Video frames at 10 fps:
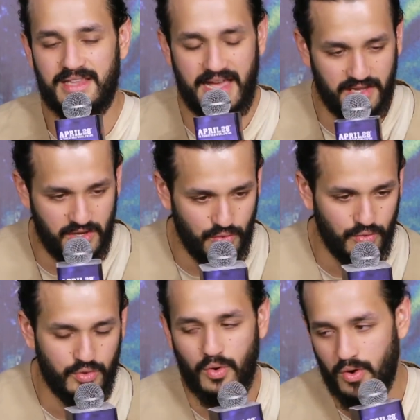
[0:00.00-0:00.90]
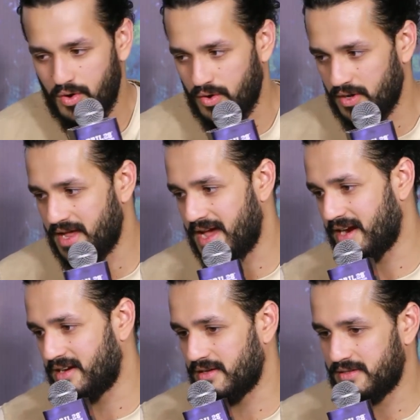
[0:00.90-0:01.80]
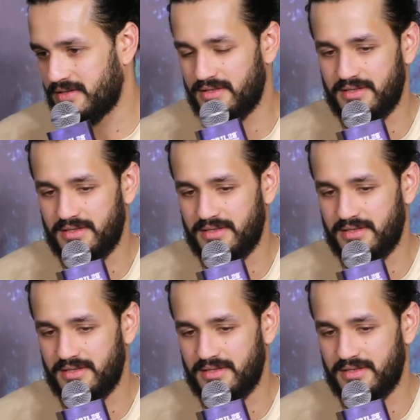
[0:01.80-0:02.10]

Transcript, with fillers: థ్యాంక్ యూ టు ఆల్ ద యాక్టర్స్